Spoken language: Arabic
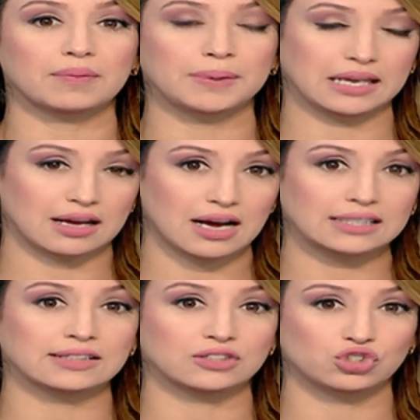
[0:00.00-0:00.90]

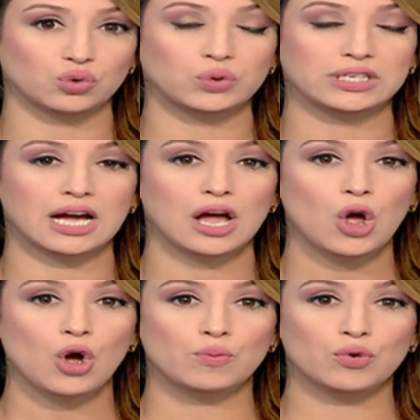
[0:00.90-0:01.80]
بالقاعدة الجوية
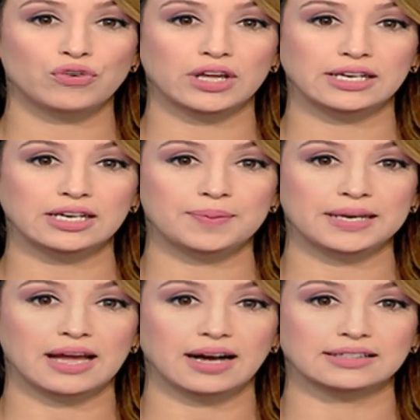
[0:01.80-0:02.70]
بوفريك
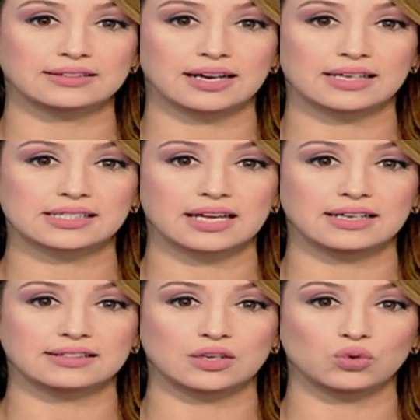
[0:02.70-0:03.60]
بالناحية
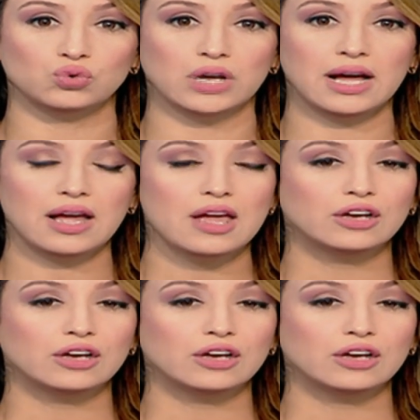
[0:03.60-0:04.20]
العسكرية الأولى